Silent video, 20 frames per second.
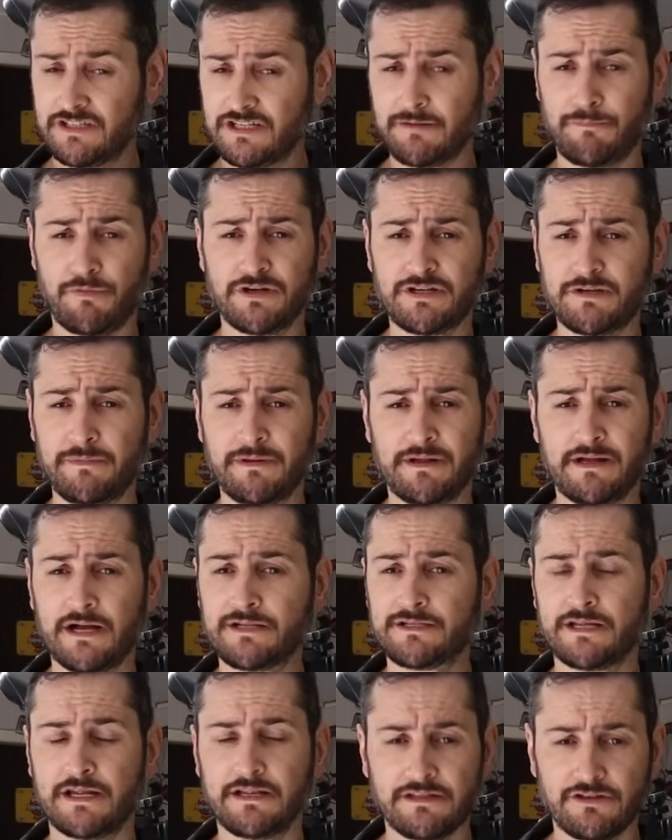você já pode aplicar
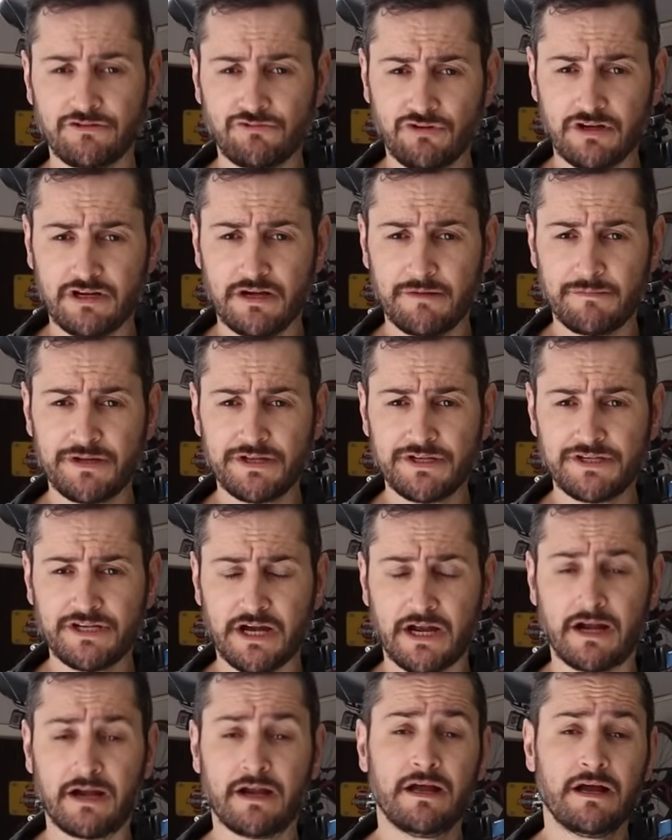direto na sua câmara de
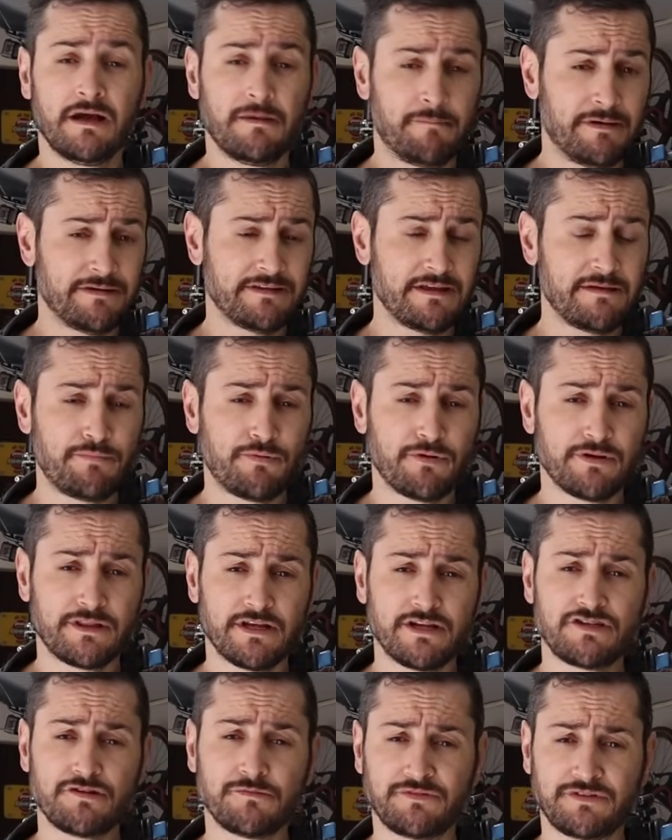ar. Mas é
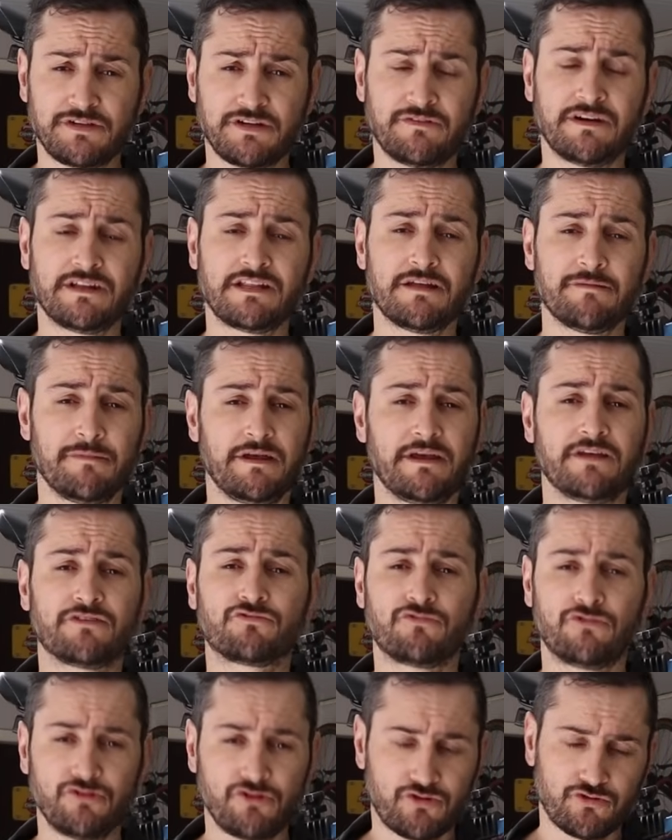importante observar também as
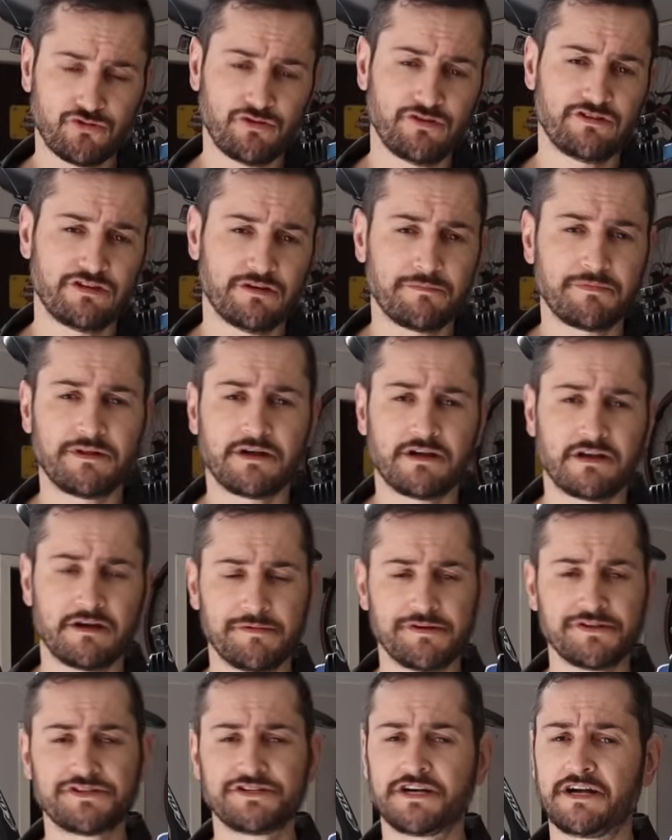condições sempre da
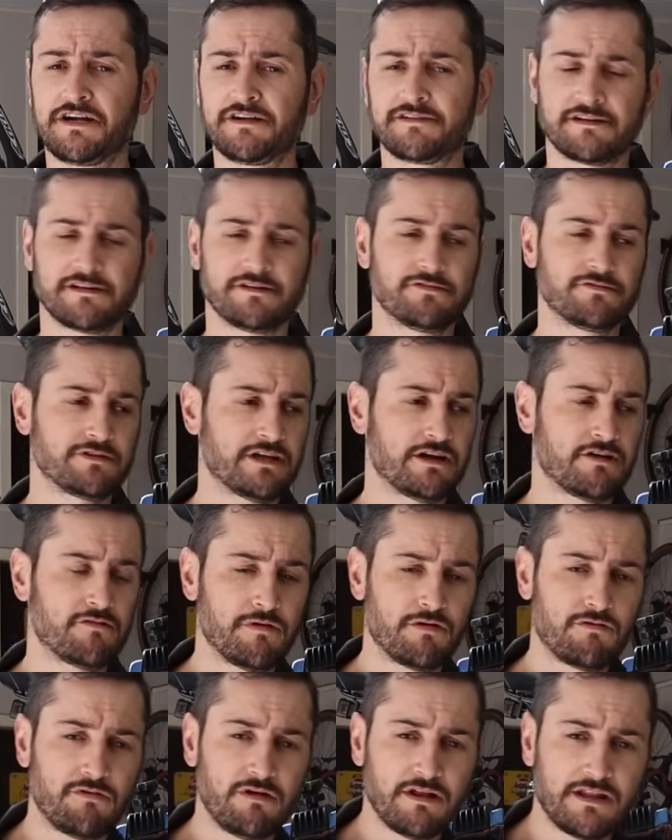câmara de ar, se ela não está com
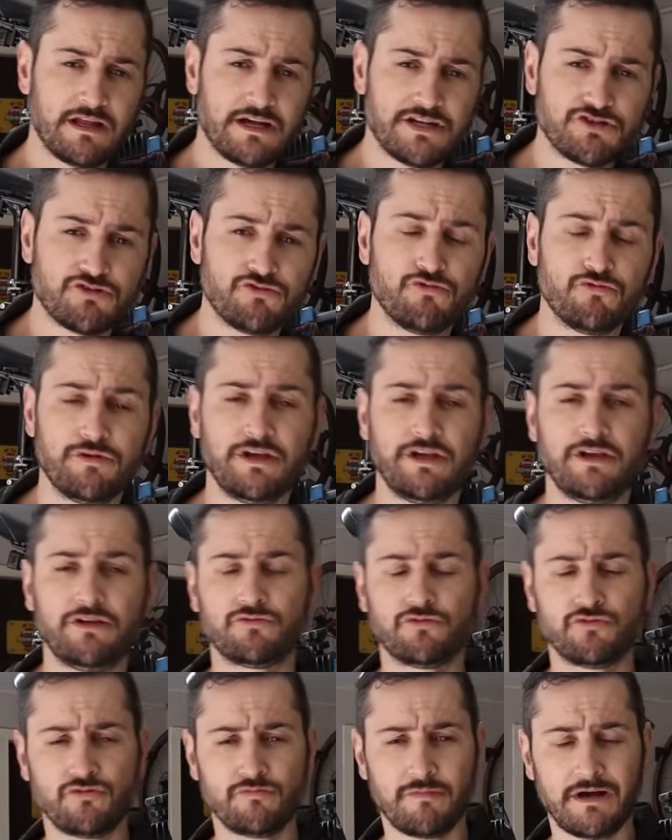uma qualidade ruim,
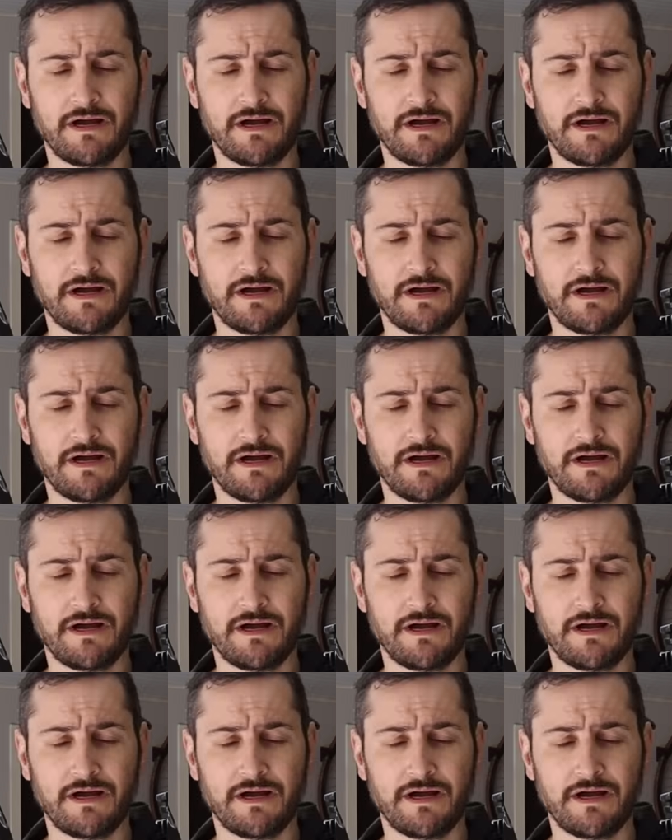tudo